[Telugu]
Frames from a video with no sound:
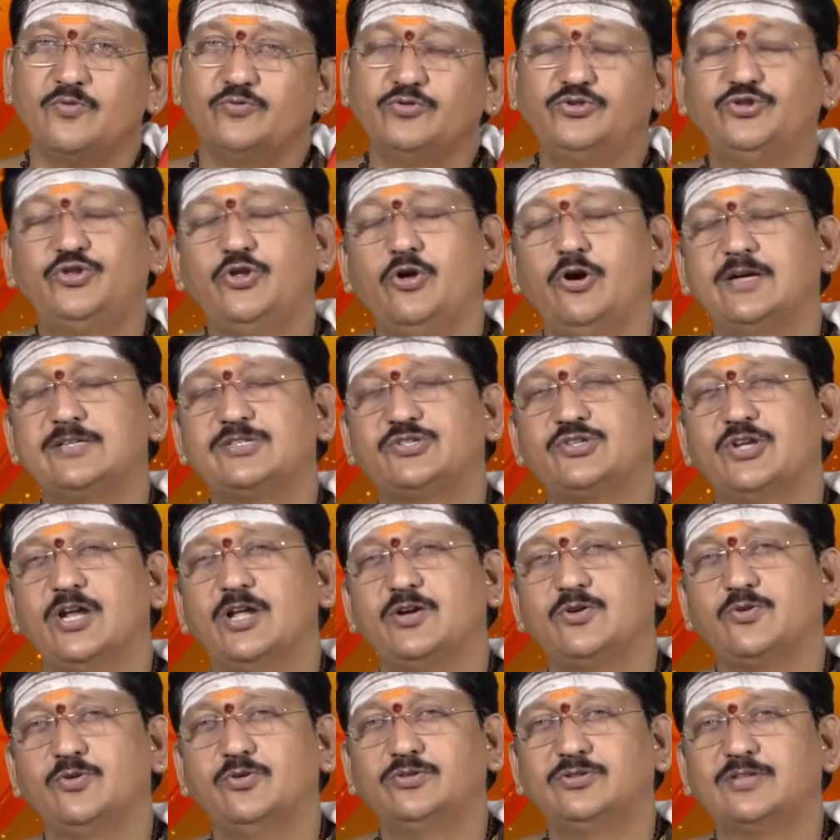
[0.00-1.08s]

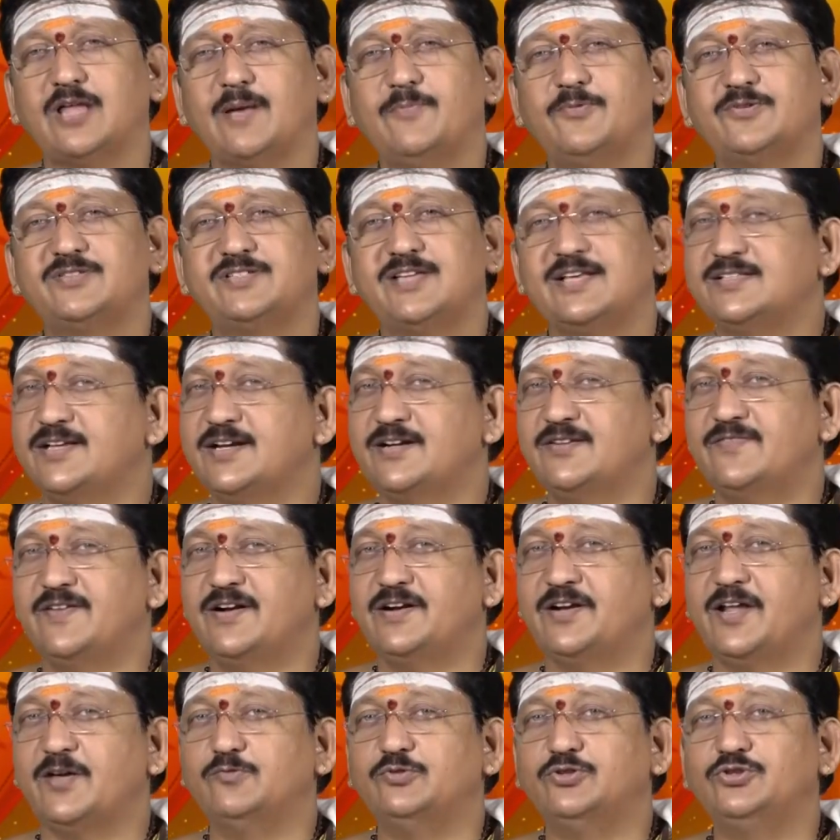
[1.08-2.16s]
ఉద్యోగస్తులకు తాము
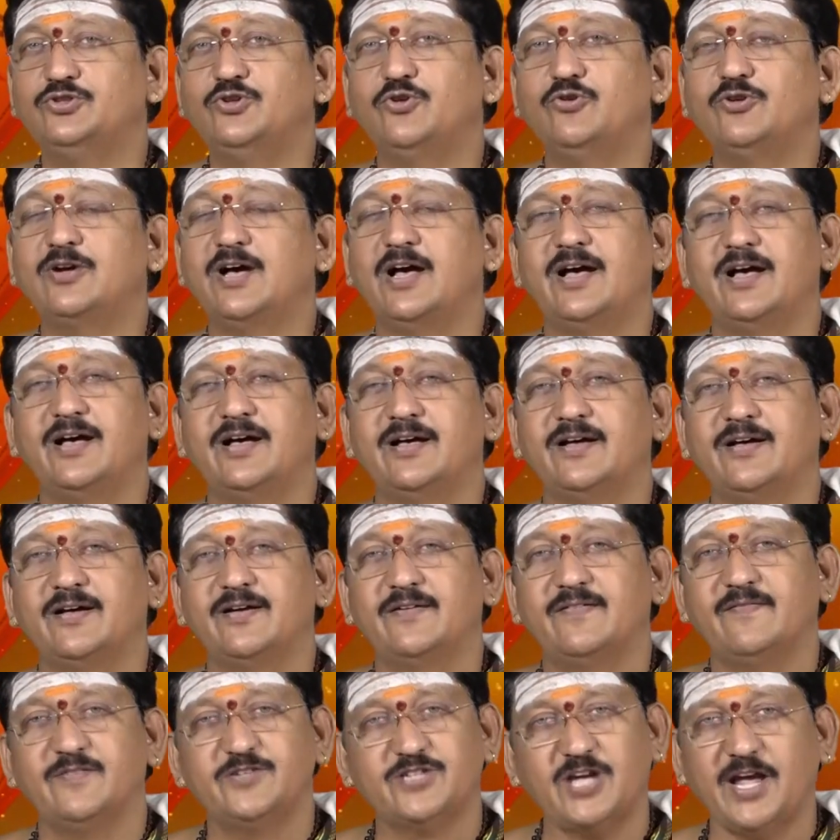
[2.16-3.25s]
చేసేటువంటి ఉద్యోగ
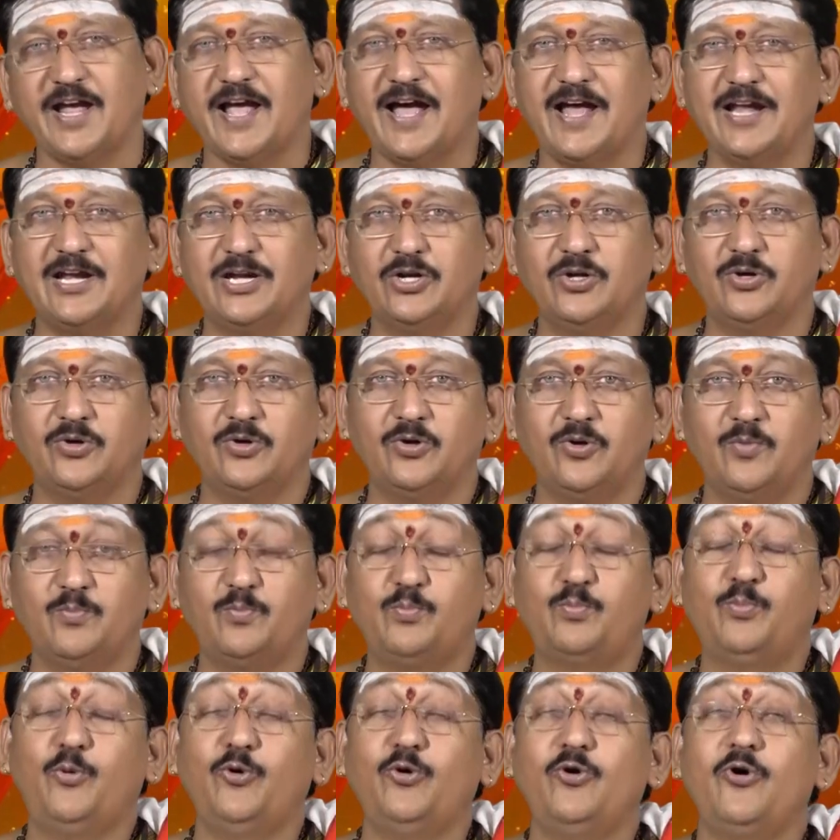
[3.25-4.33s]
విషయాల్లో
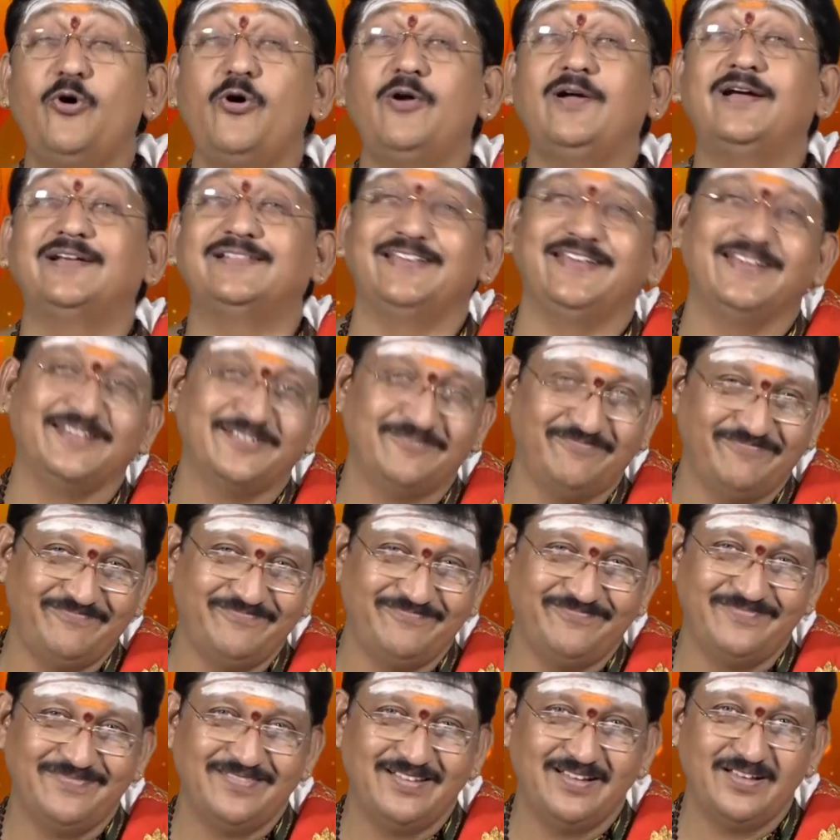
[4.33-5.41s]
పురోగతి
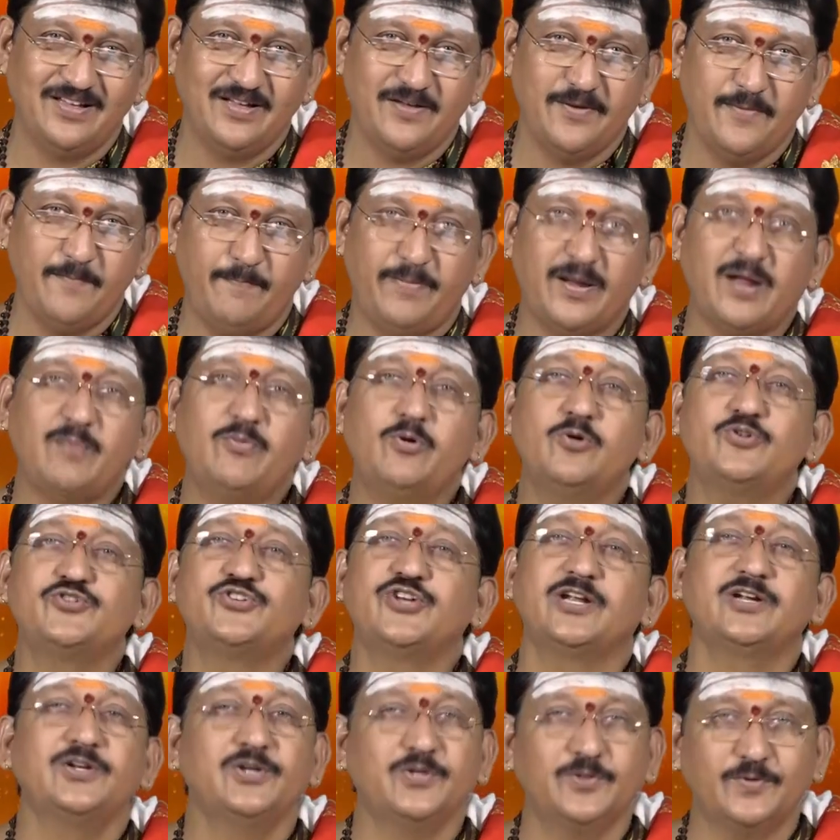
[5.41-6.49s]

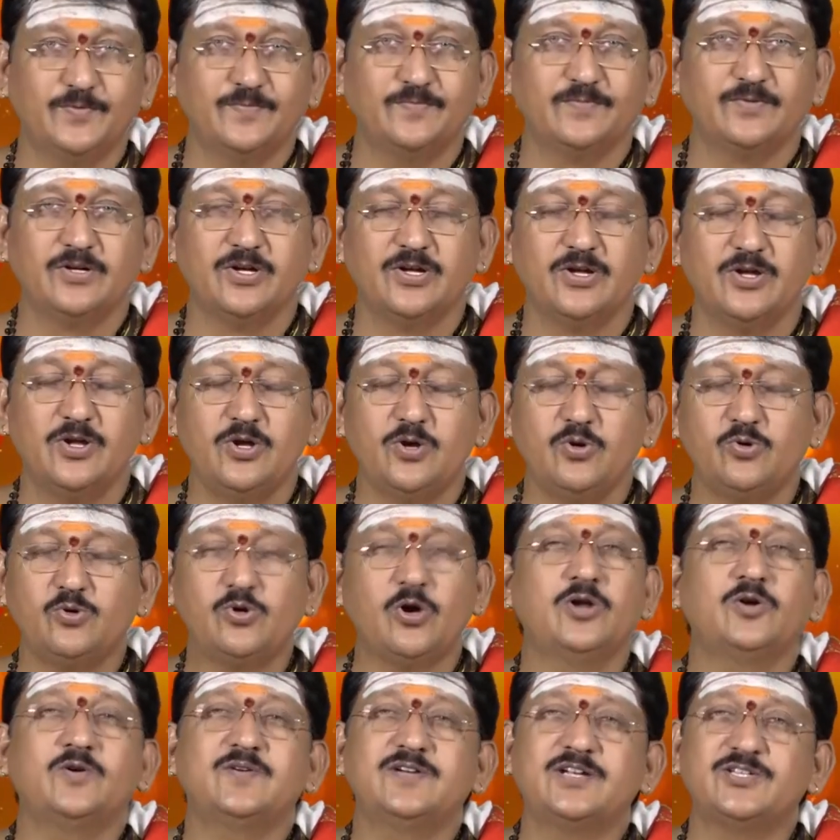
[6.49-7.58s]
ప్రమోషన్లు
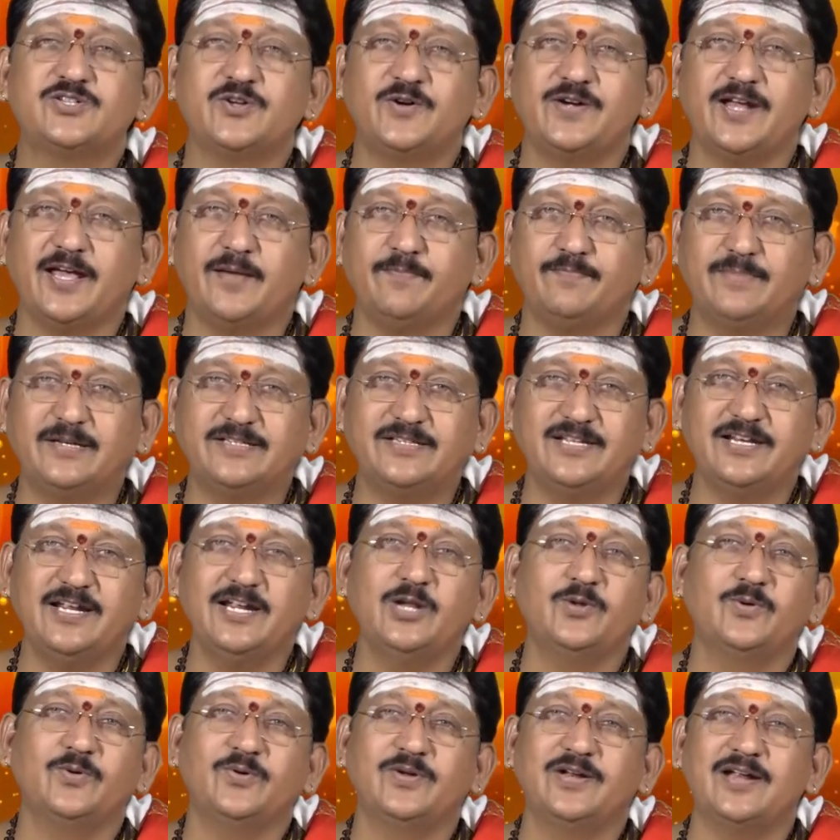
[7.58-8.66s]
కోరుకున్న చోటికి
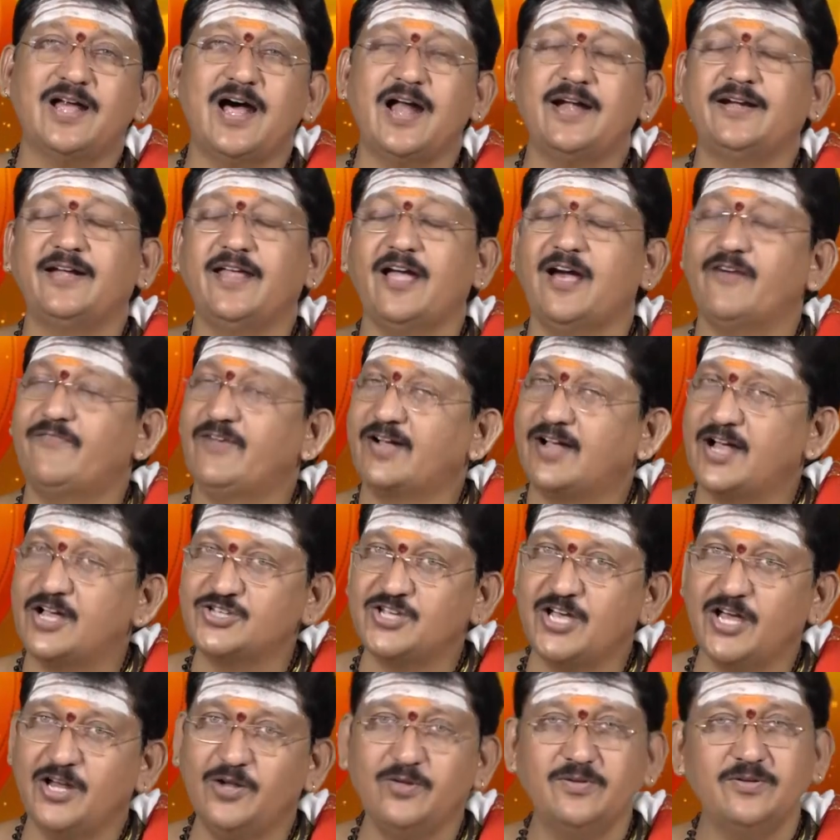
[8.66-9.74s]
బదిలీలు లాంటి
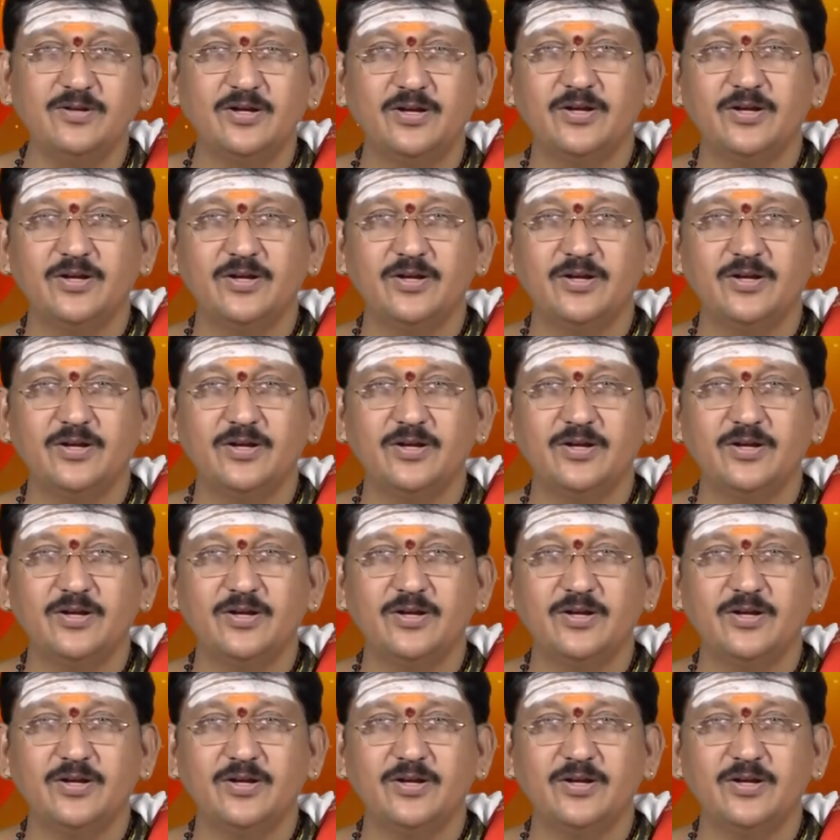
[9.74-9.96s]
అవకాశాలు